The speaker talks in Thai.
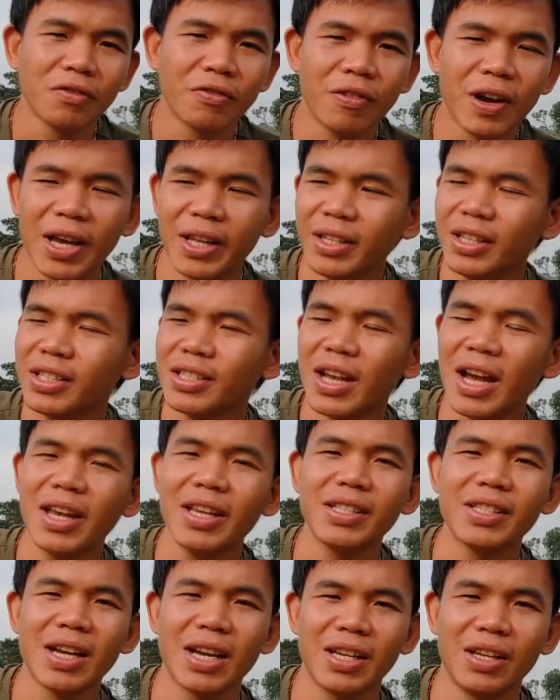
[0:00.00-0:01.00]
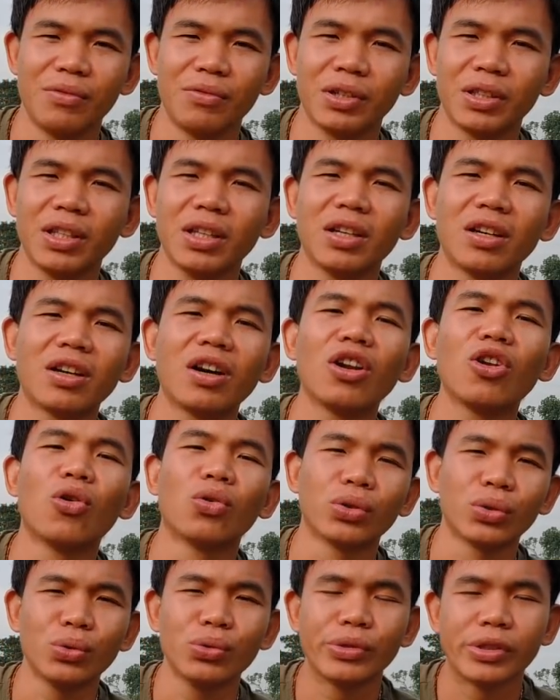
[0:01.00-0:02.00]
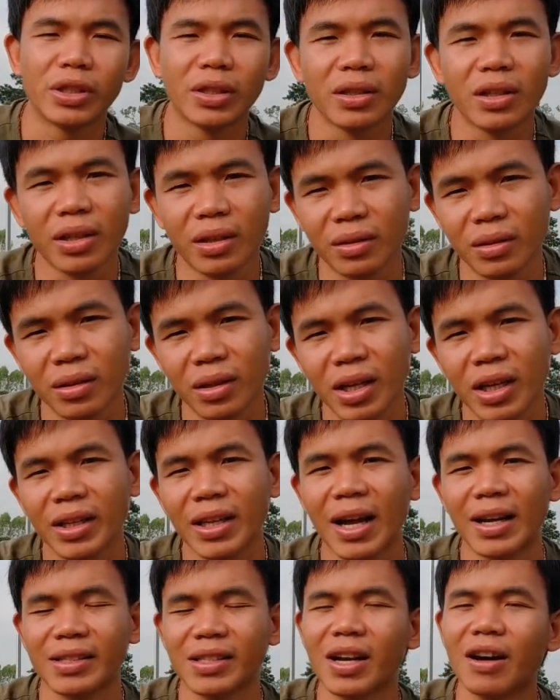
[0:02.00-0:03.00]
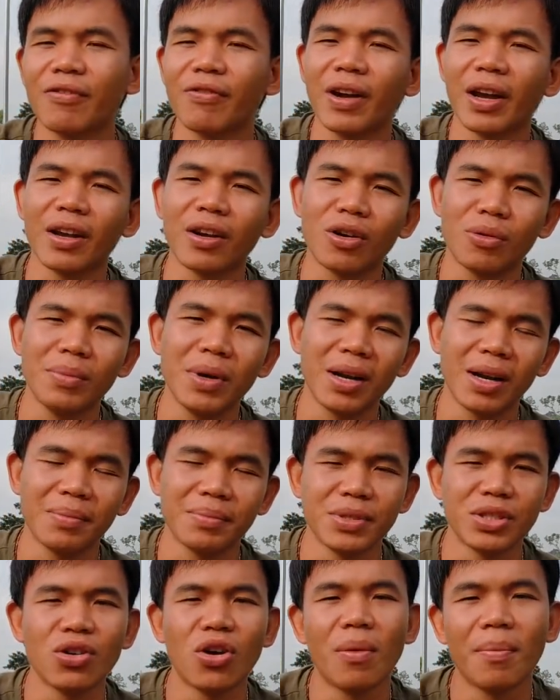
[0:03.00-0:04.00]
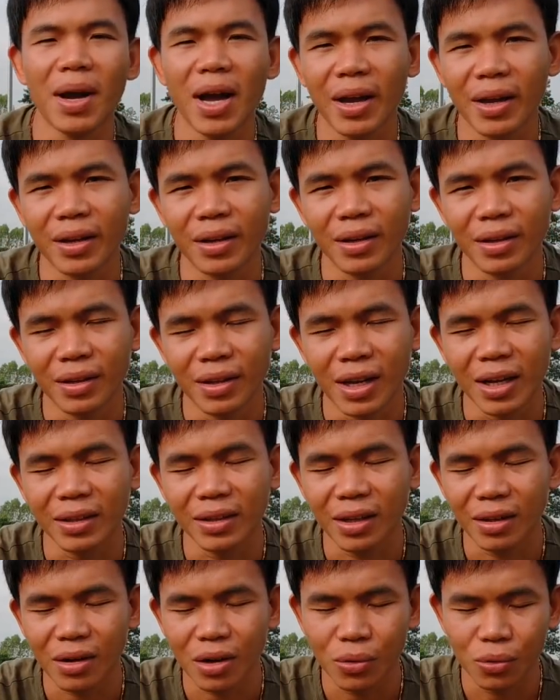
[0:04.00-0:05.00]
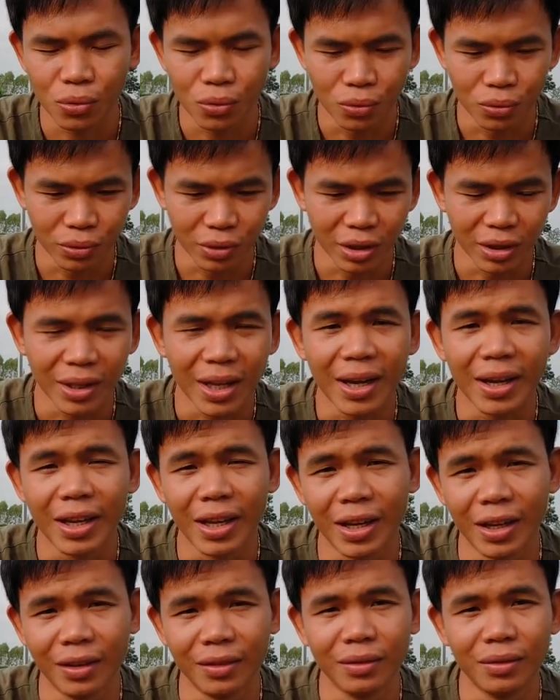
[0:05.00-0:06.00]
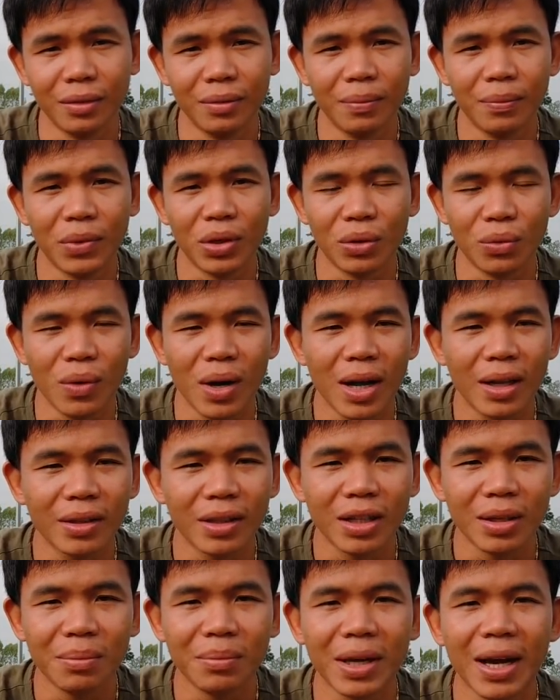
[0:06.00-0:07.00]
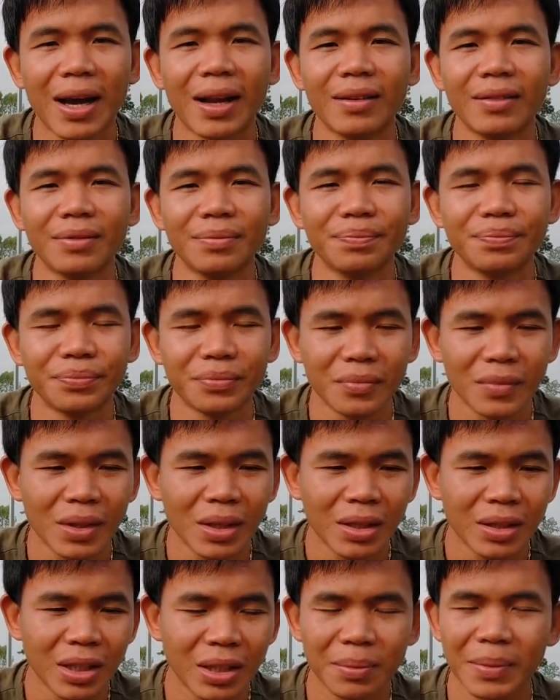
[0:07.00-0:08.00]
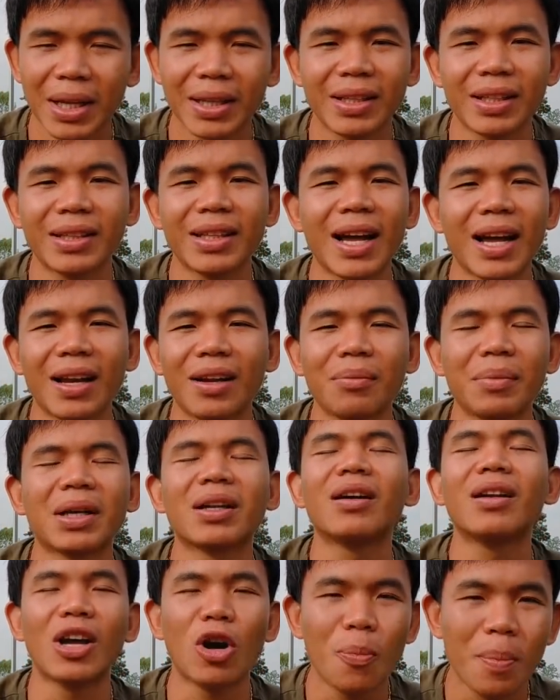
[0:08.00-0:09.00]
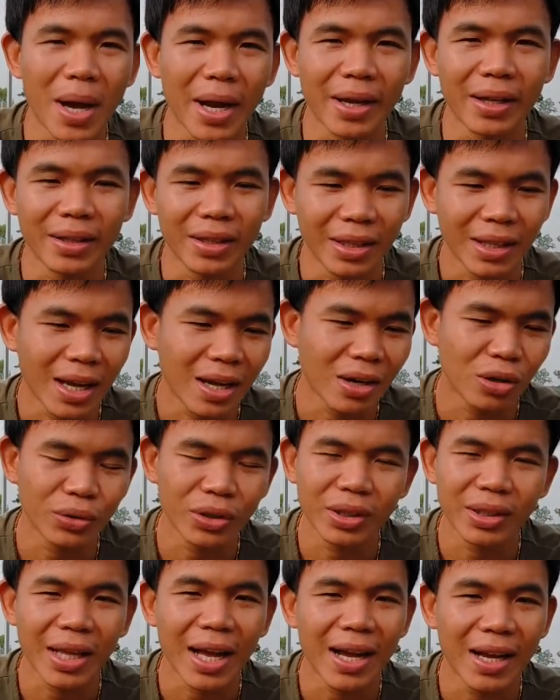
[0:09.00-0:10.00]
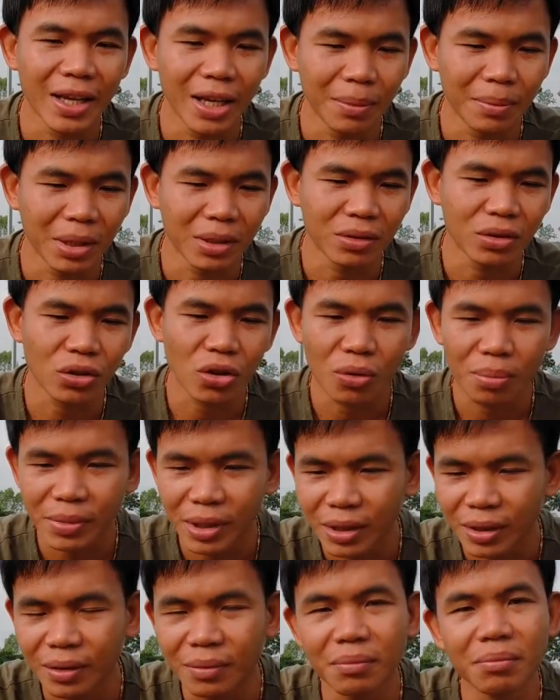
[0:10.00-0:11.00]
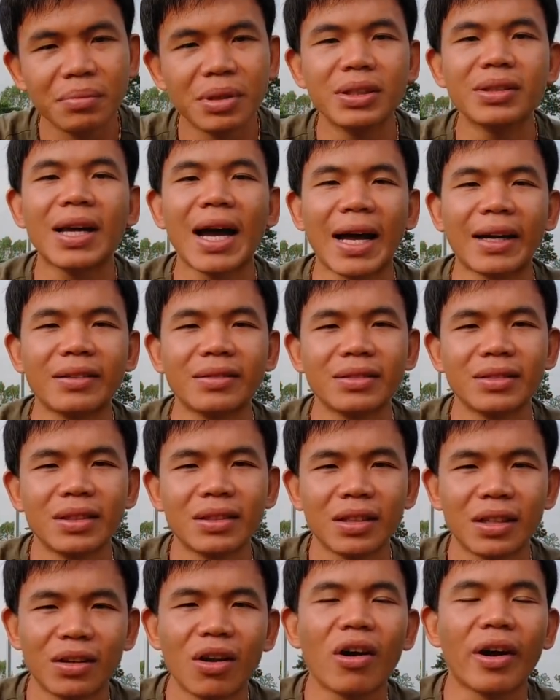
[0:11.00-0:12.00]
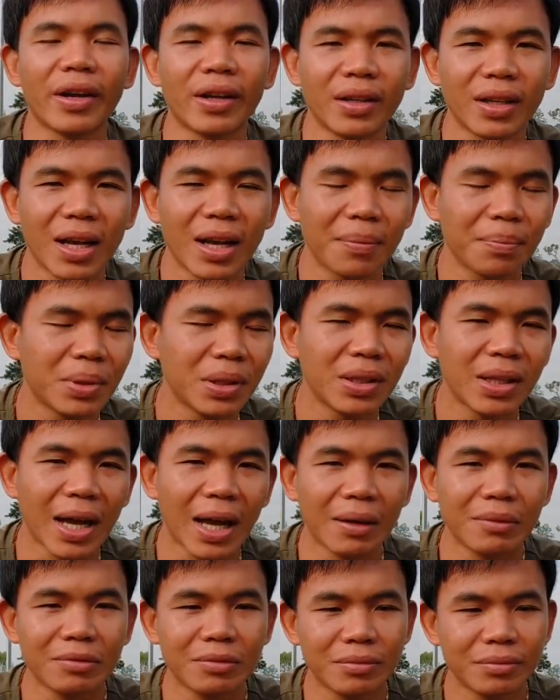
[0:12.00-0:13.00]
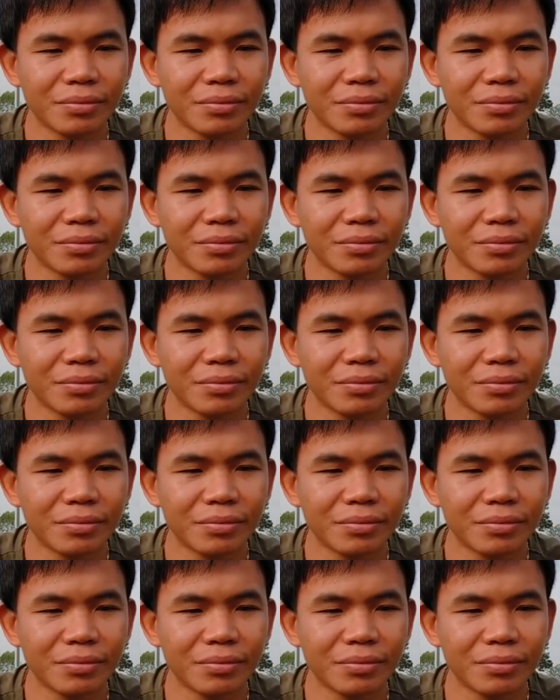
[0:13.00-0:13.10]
ไฟที่ใช้จากอินเวอร์เตอร์ก็ลงตู้เซอร์กิตให้ทางช่างไฟเขามารับผิดชอบให้นะฮะ ถ้าเราติดตั้งเองหรือว่าทีมงานทีมงานติดตั้งมันก็แล้วไป แต่ถ้าเราติดตั้งเองมันก็ต้องมีพื้นฐานกันหน่อยนะครับ พื้นฐาน